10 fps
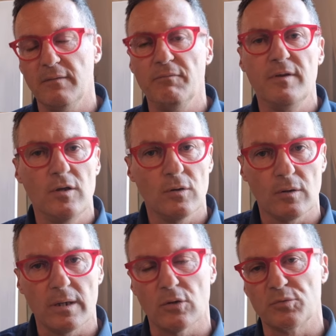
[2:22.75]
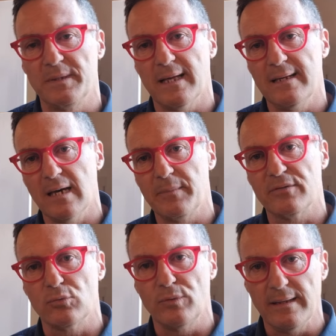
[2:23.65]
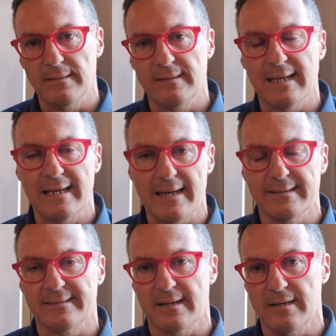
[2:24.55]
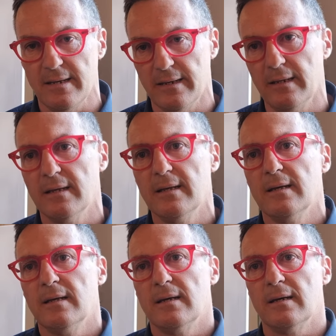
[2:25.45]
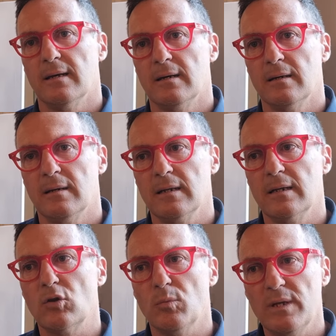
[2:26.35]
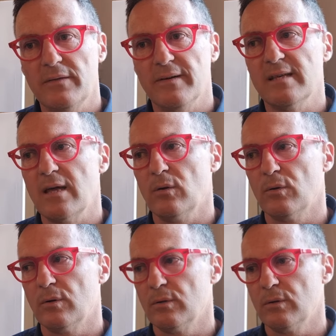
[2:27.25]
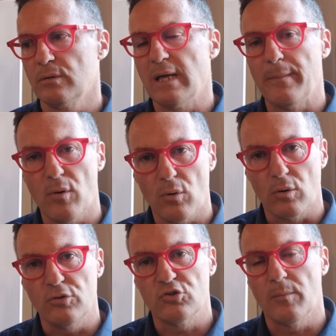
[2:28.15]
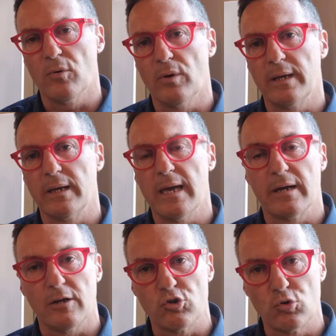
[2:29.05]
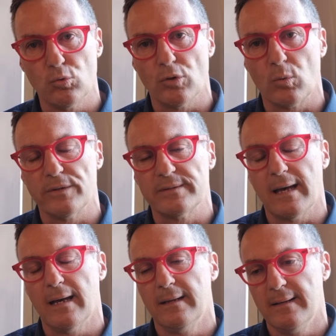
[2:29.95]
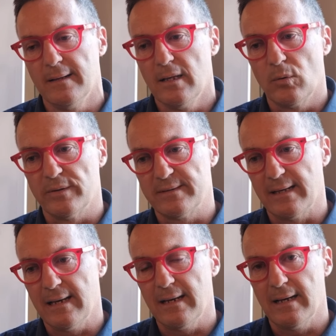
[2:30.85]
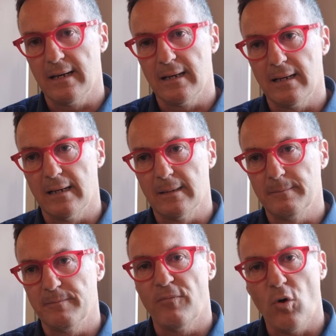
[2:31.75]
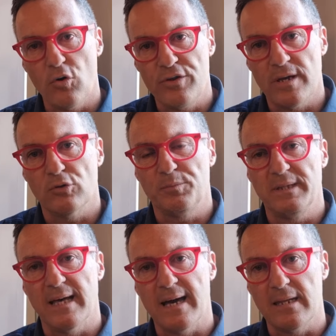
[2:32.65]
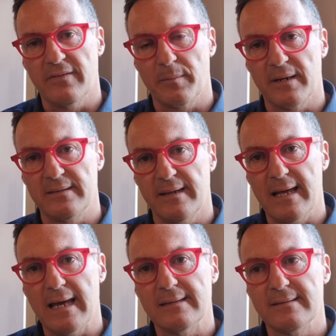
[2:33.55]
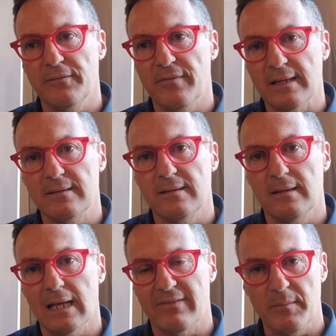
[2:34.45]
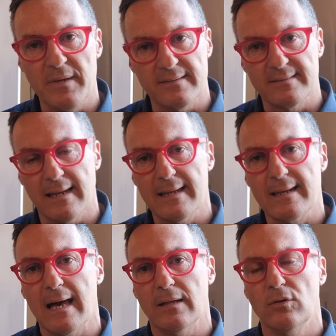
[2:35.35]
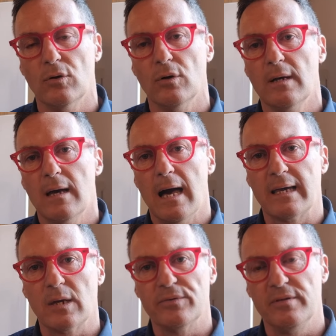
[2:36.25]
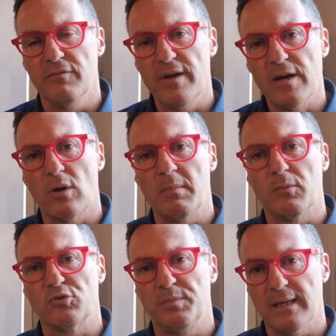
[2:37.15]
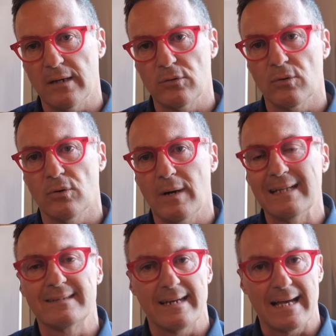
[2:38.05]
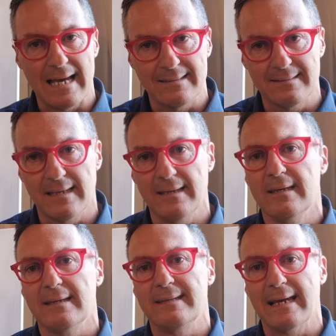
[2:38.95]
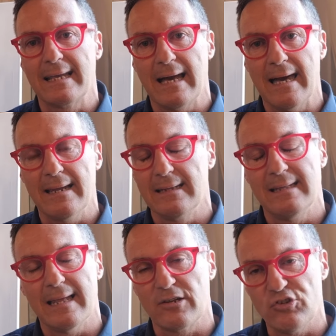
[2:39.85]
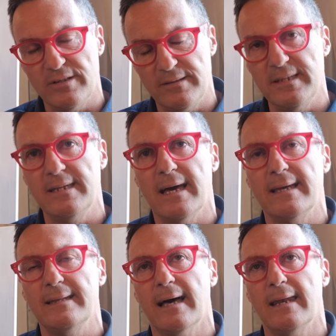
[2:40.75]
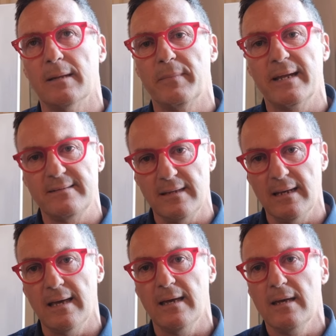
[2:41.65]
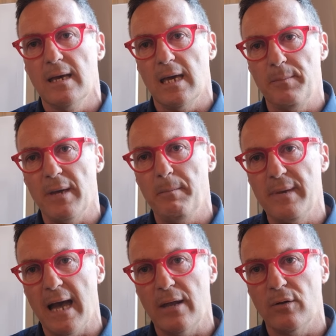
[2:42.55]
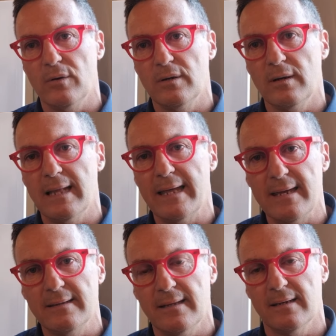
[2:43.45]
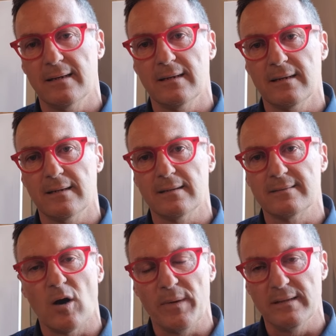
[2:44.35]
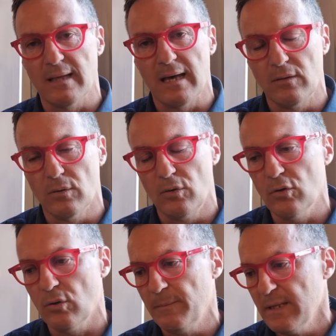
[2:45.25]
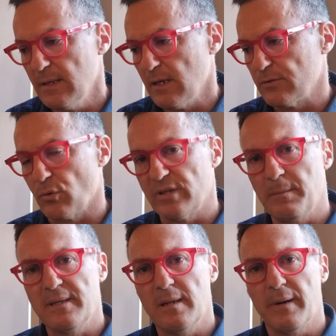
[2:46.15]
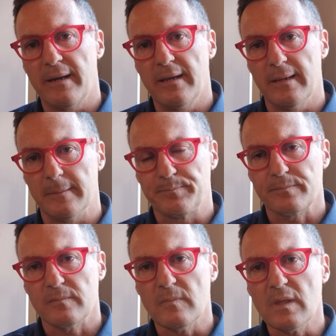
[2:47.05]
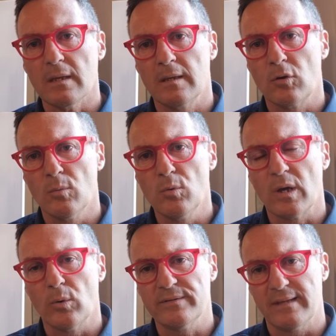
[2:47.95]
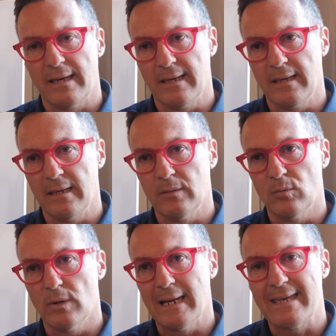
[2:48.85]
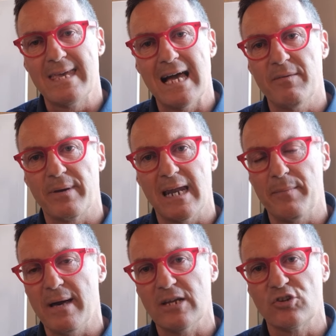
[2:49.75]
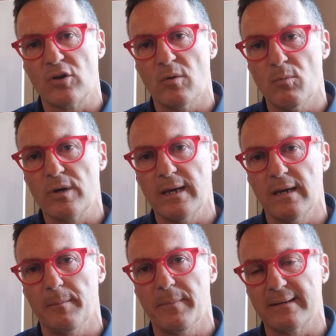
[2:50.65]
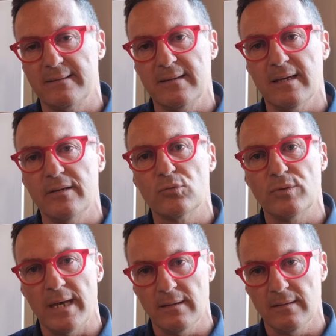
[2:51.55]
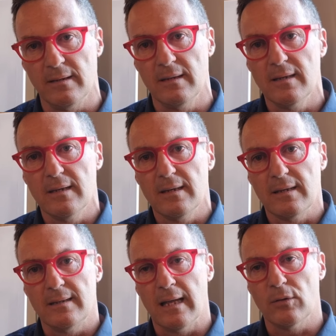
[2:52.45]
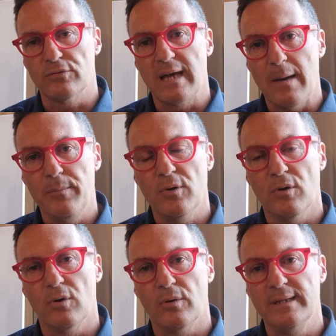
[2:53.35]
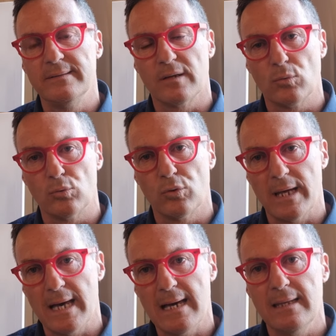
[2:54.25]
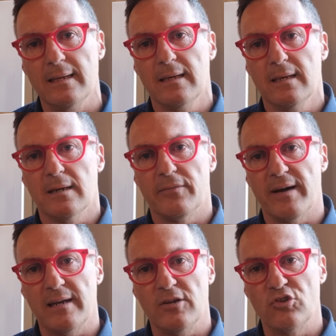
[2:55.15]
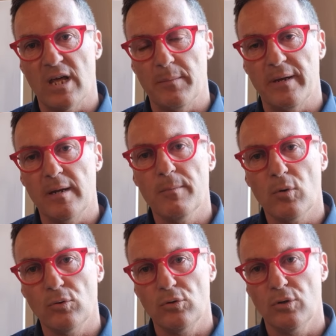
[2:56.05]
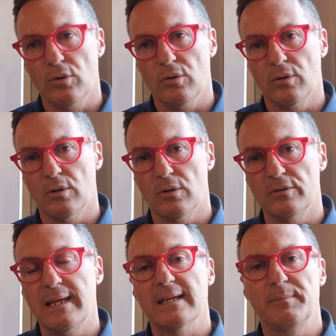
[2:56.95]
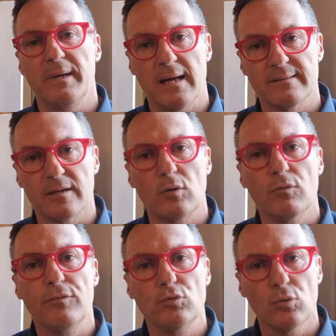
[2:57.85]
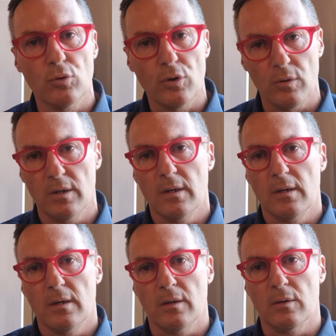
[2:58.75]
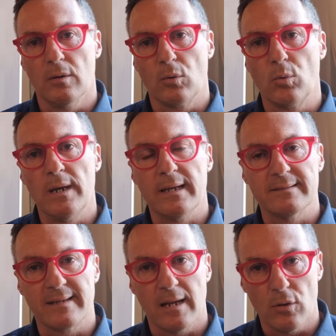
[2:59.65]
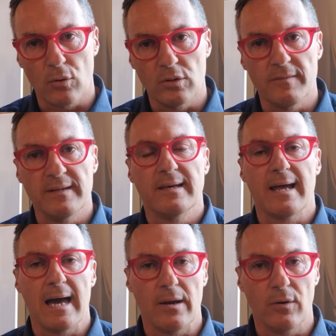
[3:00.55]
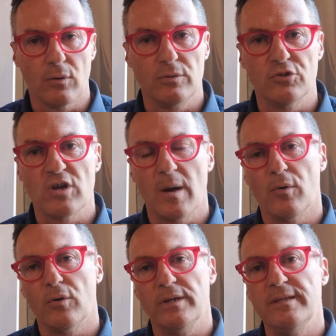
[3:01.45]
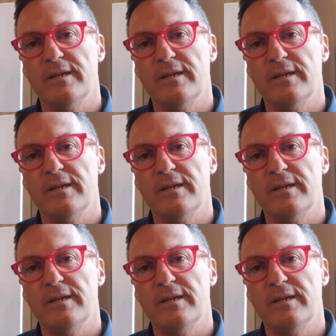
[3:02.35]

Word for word: di invio e ospitalità per studenti italiani e stranieri. Eh, nel comune di Fasano eh, da poco diciamo, è, è cresciuta questa, questa voglia di ospitare, e di far partire i ragazzi, infatti la famiglia si sta allargando, anche quest'inverno abbiamo ospitato altre ragazze dal Can- dall'Argentina e dal Brasile e pian piano eh, la rete eh, sta aumentando. Io sono sempre del parere che comunque questa è la chiave per la pace, è comunque partire dagli studenti, dallo scambio interculturale, farli girare per il mondo, eh, nella speranza che in un futuro eh, quelli che tra loro diventeranno diciamo, i